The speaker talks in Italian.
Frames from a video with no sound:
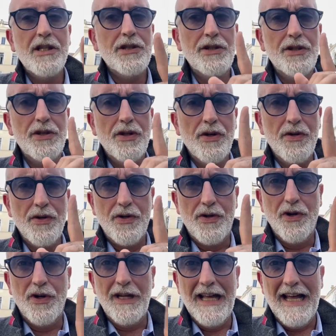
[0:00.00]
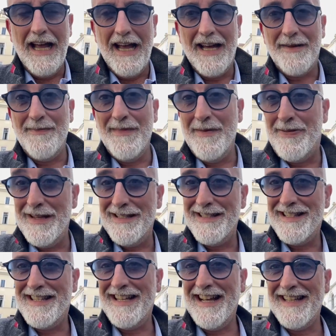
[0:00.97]
non con le armi.
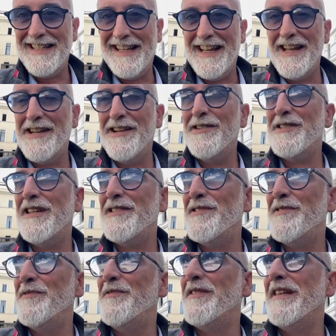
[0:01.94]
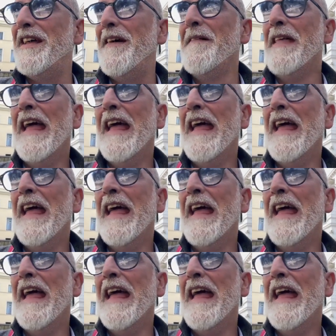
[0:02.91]
Pensate che cosa assurda.